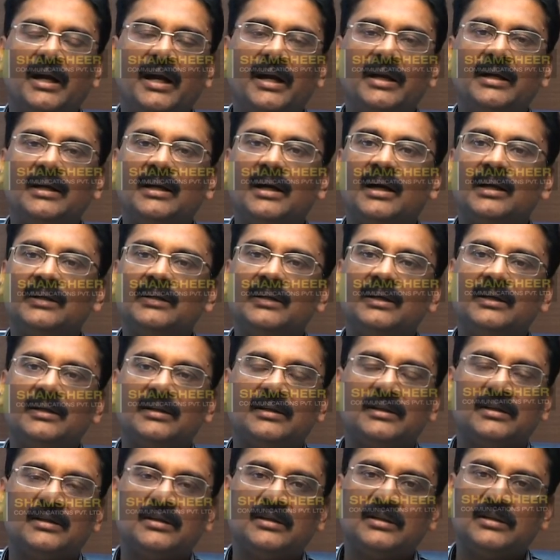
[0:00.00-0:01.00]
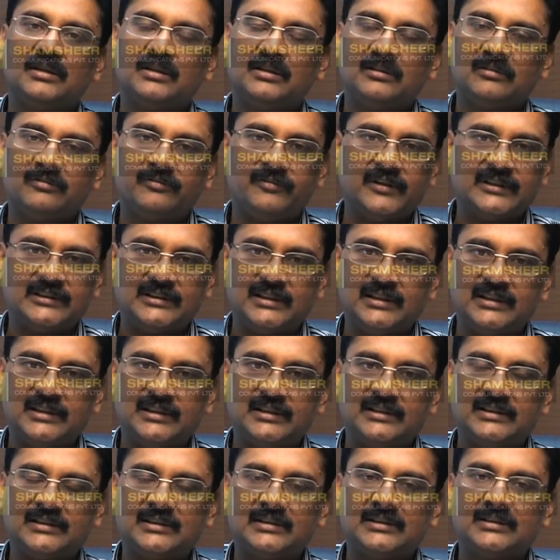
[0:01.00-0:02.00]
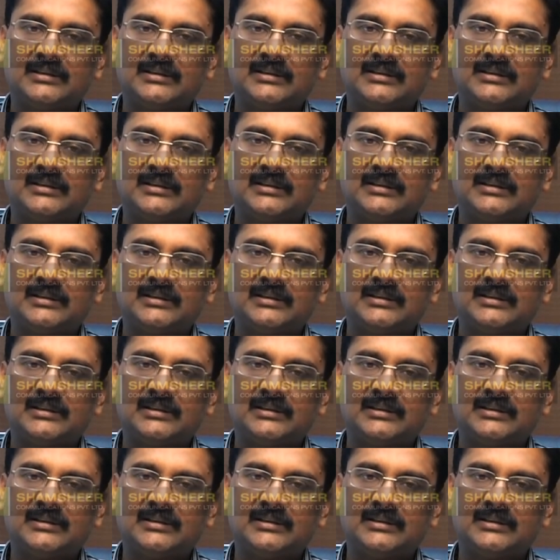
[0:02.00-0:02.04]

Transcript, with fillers: and other facilities.